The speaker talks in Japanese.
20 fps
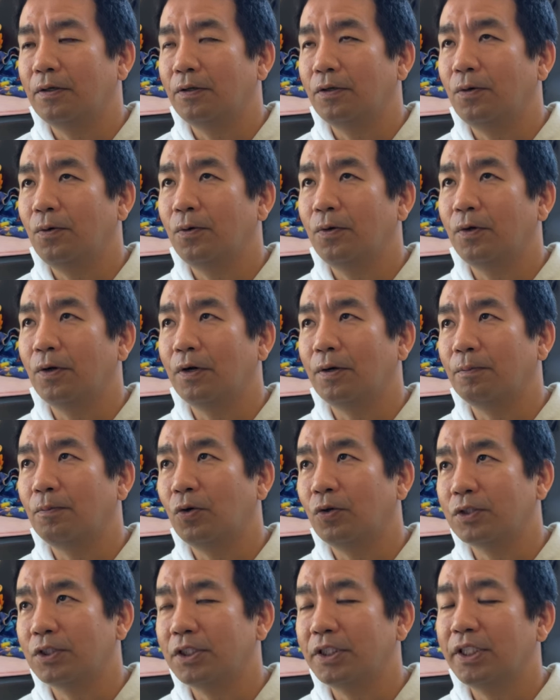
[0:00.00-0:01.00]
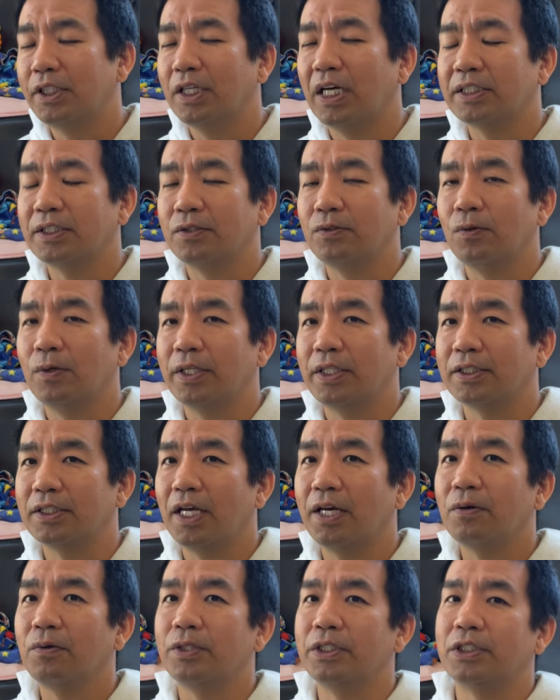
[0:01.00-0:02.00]
今日、もう次出す動画で
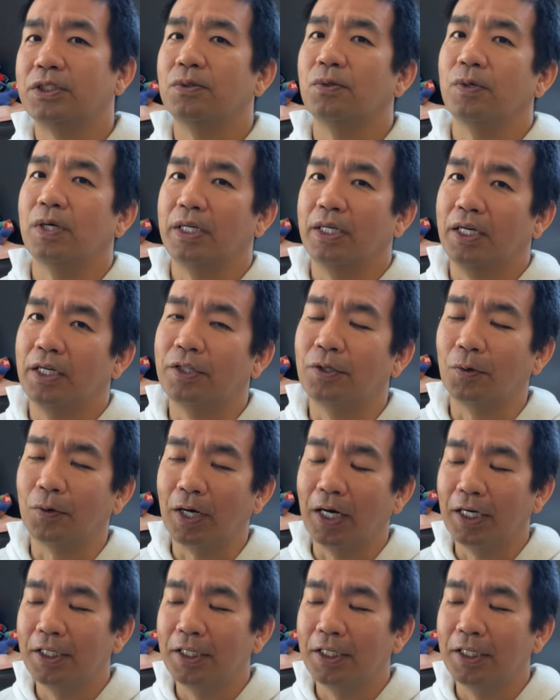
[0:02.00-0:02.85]
最後にしようかなとか、